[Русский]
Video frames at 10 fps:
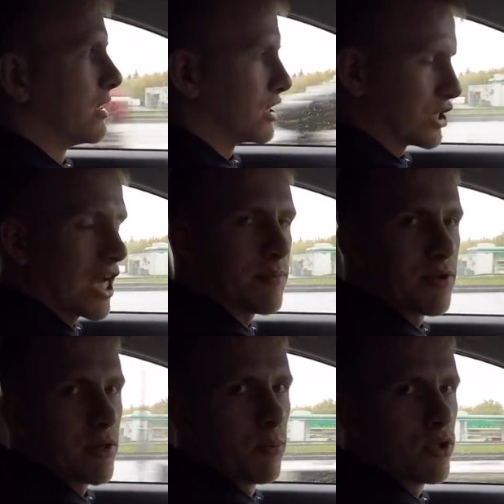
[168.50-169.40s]
Ждать
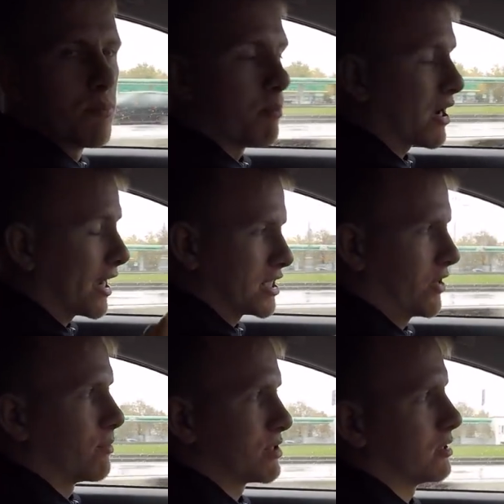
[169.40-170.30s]
мы не будем, пока
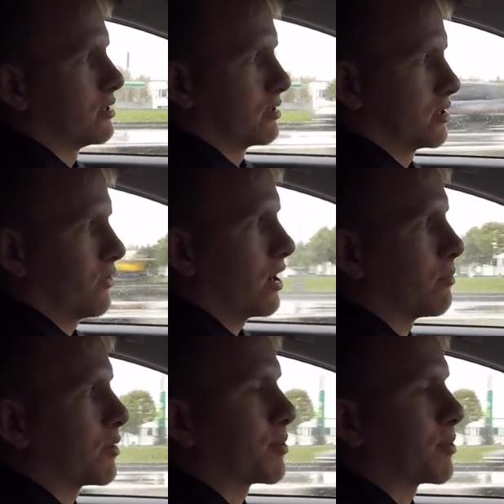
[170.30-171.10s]
что я вам цену не называю, мы